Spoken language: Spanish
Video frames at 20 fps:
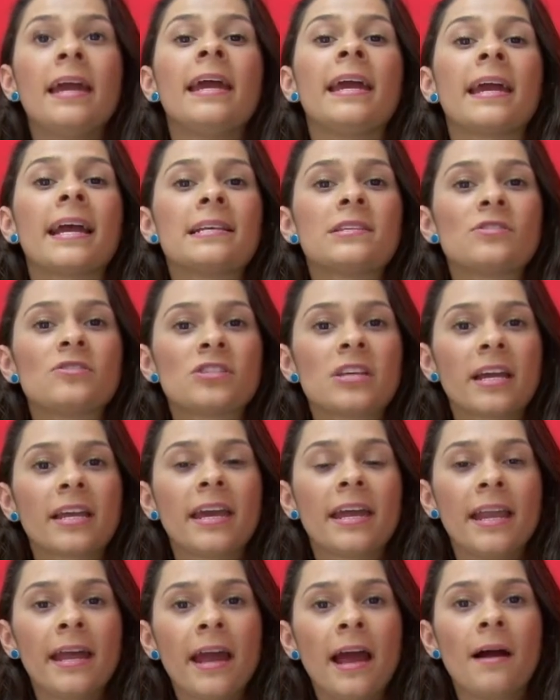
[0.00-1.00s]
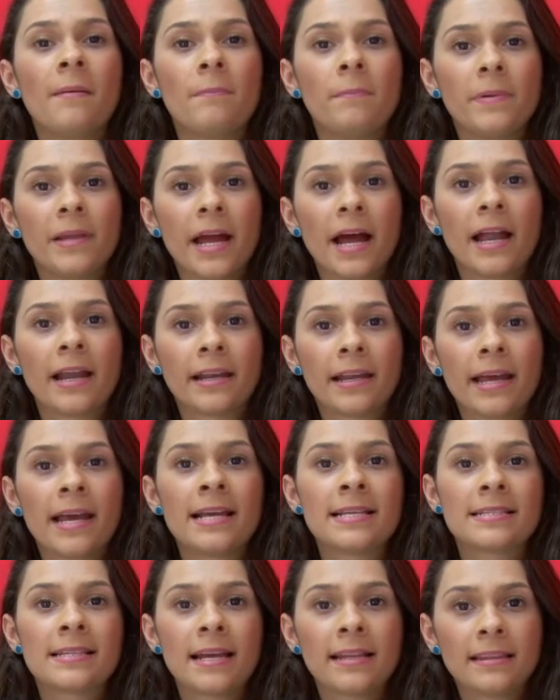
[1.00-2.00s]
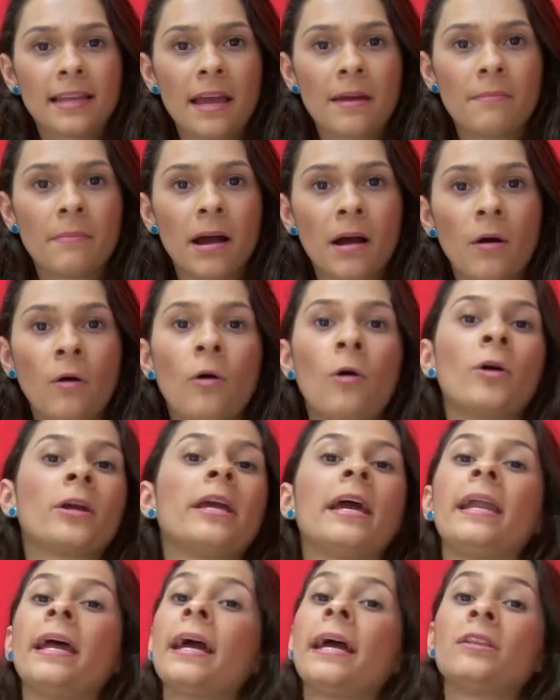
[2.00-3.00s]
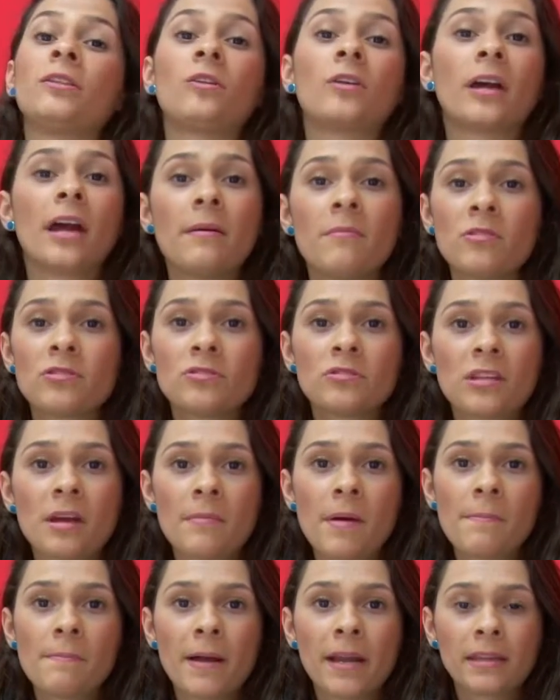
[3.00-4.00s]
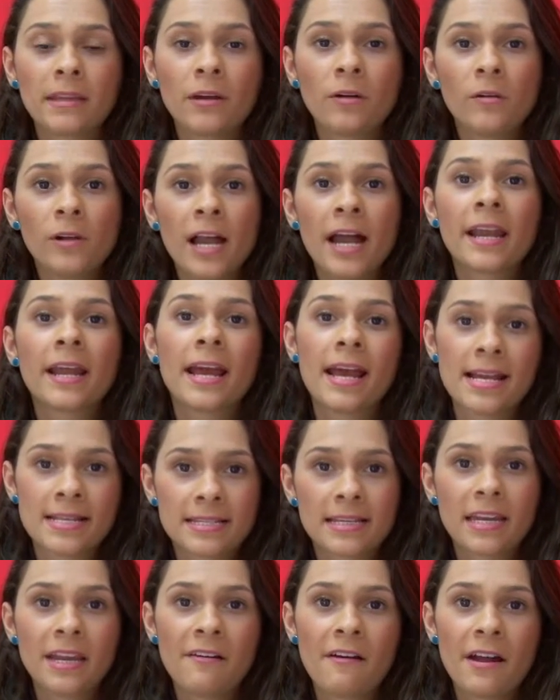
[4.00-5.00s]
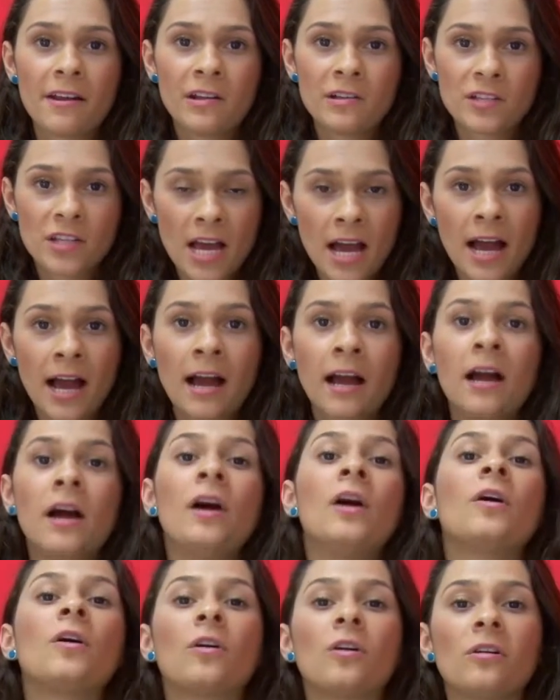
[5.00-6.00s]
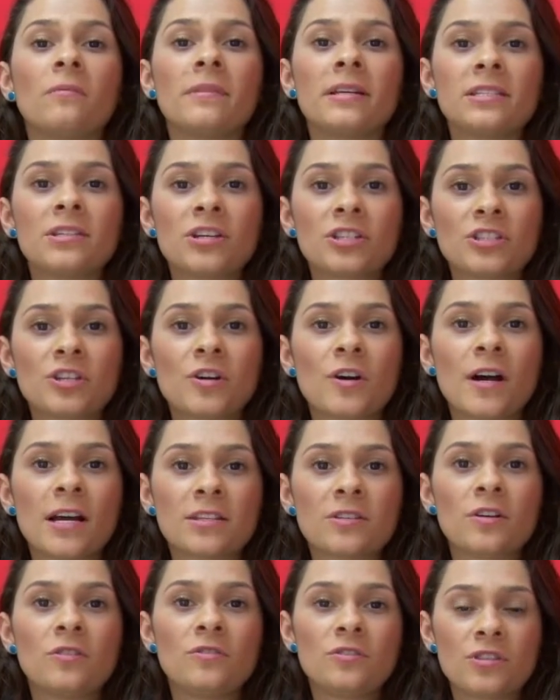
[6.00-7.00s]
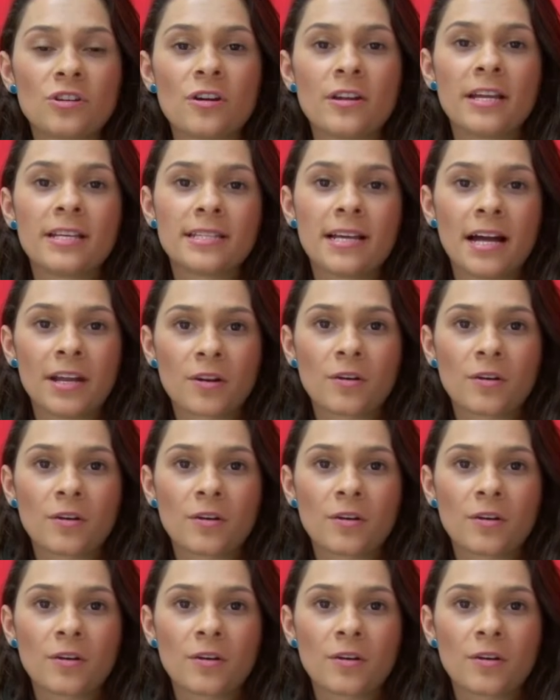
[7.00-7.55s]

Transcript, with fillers: Y que si usted quiere ampliar este tema o quiere que toquemos un tema en particular, escríbanos a ochoa Soluciones